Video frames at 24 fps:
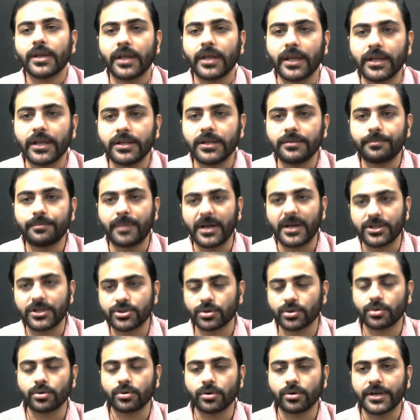इन
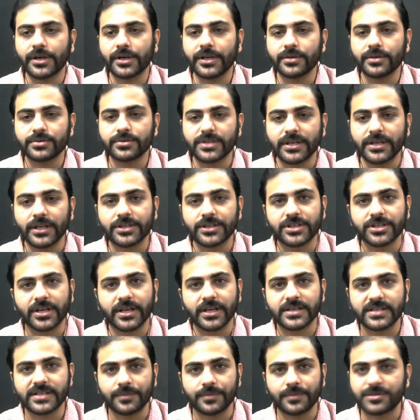पांचों को रिड्यूसिंग नेचर के
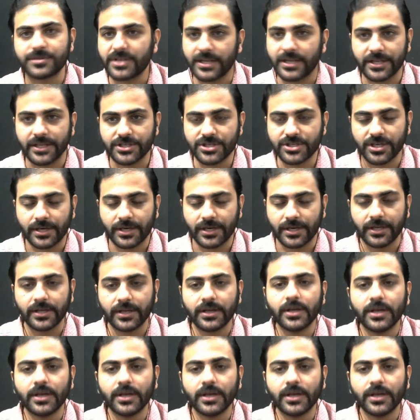हिसाब से अरेंज करना